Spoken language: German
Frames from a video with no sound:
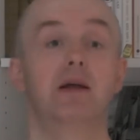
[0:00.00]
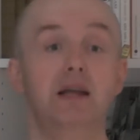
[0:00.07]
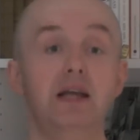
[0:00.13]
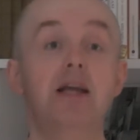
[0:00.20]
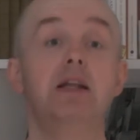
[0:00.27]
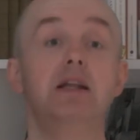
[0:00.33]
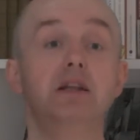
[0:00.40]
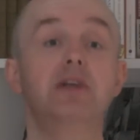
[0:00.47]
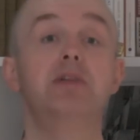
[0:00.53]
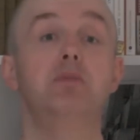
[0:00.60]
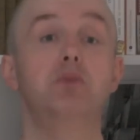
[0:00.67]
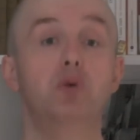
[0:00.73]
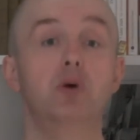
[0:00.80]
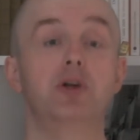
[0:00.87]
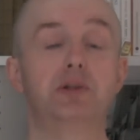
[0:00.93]
in
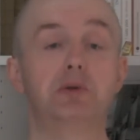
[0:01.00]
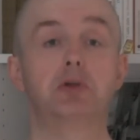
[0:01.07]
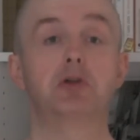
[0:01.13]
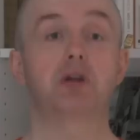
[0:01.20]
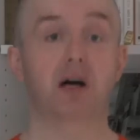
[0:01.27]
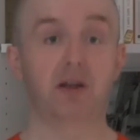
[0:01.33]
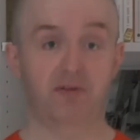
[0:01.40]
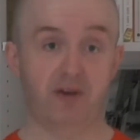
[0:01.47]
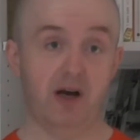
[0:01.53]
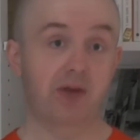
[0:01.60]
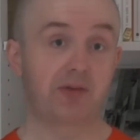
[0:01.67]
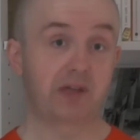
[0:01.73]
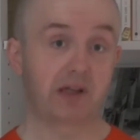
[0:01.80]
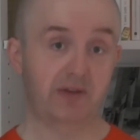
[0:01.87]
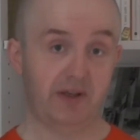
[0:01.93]
diesem Urzustand
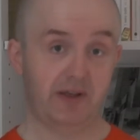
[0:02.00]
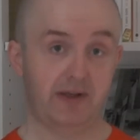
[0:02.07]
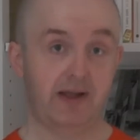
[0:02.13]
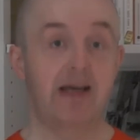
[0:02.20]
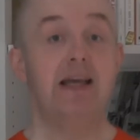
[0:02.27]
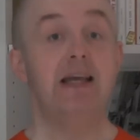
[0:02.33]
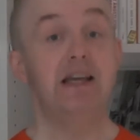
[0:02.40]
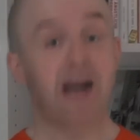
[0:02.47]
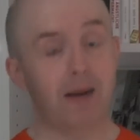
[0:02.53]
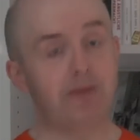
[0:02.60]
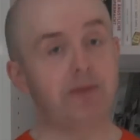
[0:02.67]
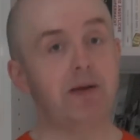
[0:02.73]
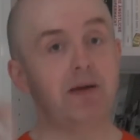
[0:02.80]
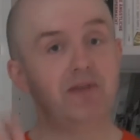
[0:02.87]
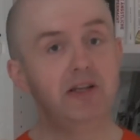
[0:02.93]
verhandelt wird. Ich
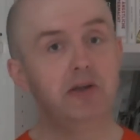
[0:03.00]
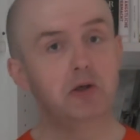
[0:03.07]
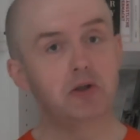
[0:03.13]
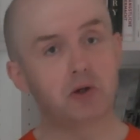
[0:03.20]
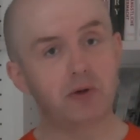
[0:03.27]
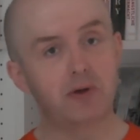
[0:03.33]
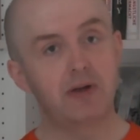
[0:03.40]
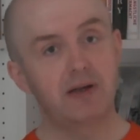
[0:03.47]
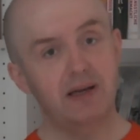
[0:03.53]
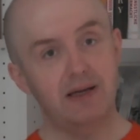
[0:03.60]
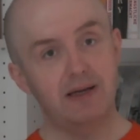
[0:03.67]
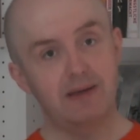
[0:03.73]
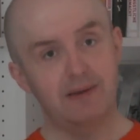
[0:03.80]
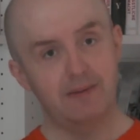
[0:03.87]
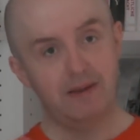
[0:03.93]
habe es in meinem Video schon,
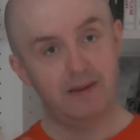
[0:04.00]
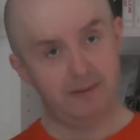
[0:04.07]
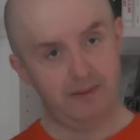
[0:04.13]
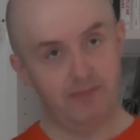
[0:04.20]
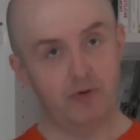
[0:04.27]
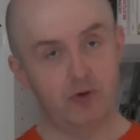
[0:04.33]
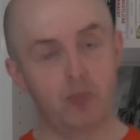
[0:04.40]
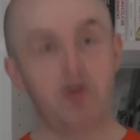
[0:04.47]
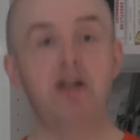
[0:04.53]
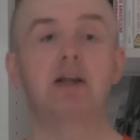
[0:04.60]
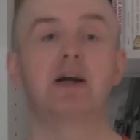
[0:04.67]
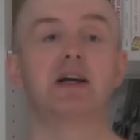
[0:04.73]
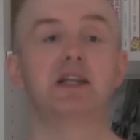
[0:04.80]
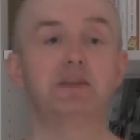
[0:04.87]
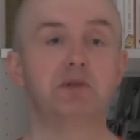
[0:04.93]
dem
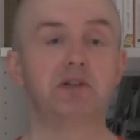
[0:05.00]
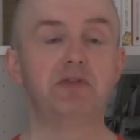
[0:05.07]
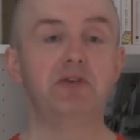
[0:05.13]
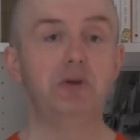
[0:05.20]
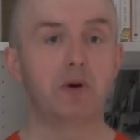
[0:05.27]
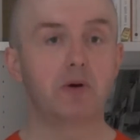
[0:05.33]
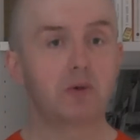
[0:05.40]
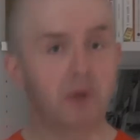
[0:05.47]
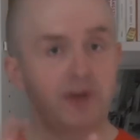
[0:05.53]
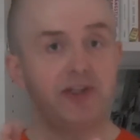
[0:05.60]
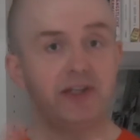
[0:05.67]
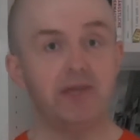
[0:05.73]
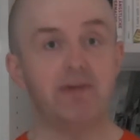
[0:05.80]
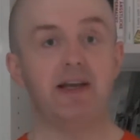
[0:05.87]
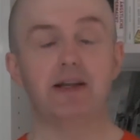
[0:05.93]
Kommunitarismus-Video,
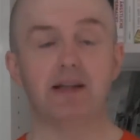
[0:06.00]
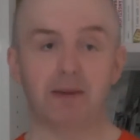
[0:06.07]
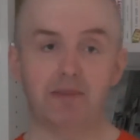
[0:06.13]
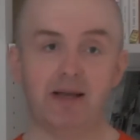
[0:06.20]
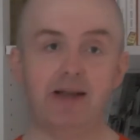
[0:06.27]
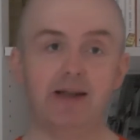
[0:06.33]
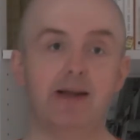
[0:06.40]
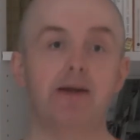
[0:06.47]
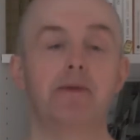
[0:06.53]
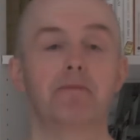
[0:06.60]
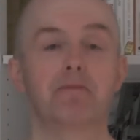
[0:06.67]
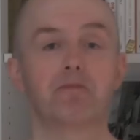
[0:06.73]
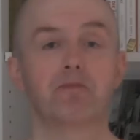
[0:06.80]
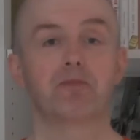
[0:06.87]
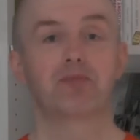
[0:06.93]
kurz erwähnt am Ende
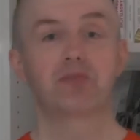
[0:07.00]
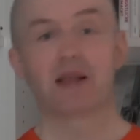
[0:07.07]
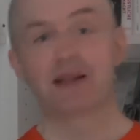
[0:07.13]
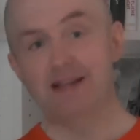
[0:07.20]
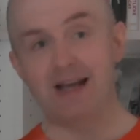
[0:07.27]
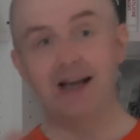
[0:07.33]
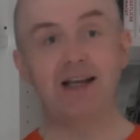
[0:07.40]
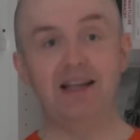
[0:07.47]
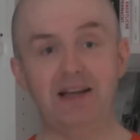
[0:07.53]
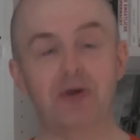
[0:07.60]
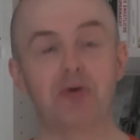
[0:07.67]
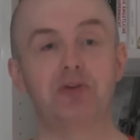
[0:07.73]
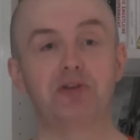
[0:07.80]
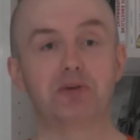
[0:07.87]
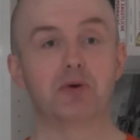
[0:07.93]
der
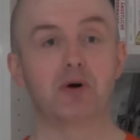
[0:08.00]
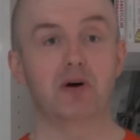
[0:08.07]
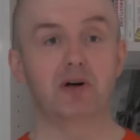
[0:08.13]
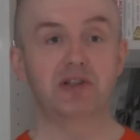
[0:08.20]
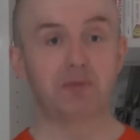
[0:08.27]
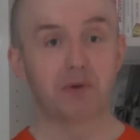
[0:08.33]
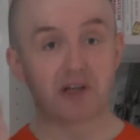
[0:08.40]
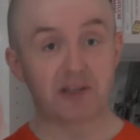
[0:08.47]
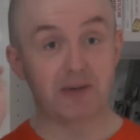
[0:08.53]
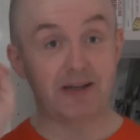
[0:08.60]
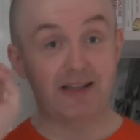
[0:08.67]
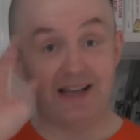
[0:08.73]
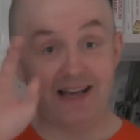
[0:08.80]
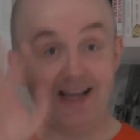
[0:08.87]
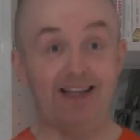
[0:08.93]
Erklärung zu Rawls, wo das
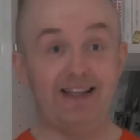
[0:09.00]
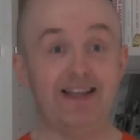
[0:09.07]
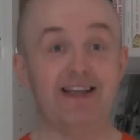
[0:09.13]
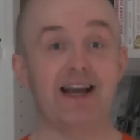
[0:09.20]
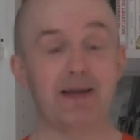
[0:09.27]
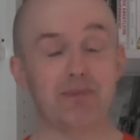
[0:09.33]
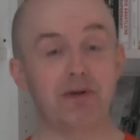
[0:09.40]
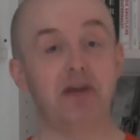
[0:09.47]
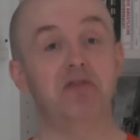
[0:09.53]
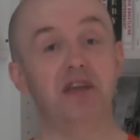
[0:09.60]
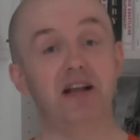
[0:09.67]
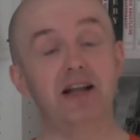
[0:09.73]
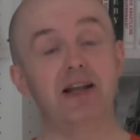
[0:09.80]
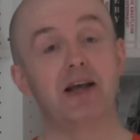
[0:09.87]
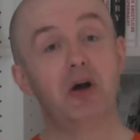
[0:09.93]
Wort Gerechtigkeit mal
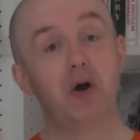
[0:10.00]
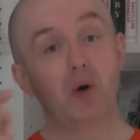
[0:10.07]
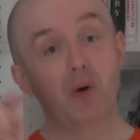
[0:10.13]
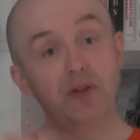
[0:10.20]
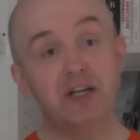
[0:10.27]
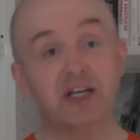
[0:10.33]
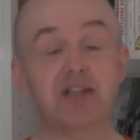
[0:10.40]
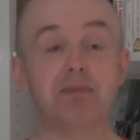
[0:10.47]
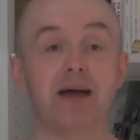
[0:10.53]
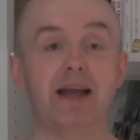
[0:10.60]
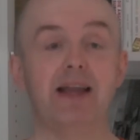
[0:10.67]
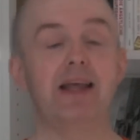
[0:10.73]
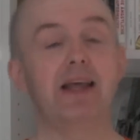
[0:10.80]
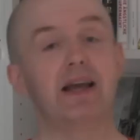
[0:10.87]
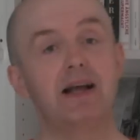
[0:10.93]
fällt. Und das
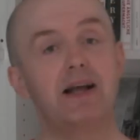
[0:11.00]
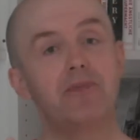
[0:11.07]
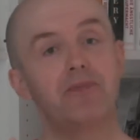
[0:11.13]
meine ich,